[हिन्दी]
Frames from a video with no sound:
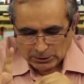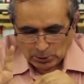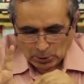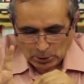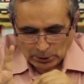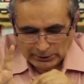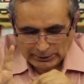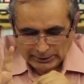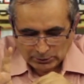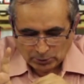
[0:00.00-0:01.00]
तो
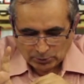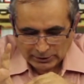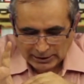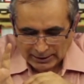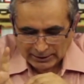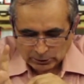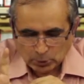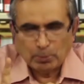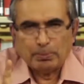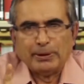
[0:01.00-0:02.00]
ये जो विधागत
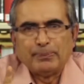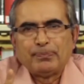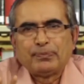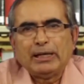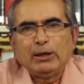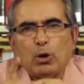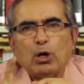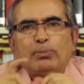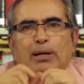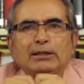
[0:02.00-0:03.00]
रूप में एक
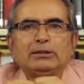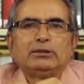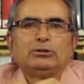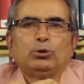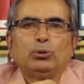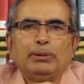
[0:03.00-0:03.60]
और बात जो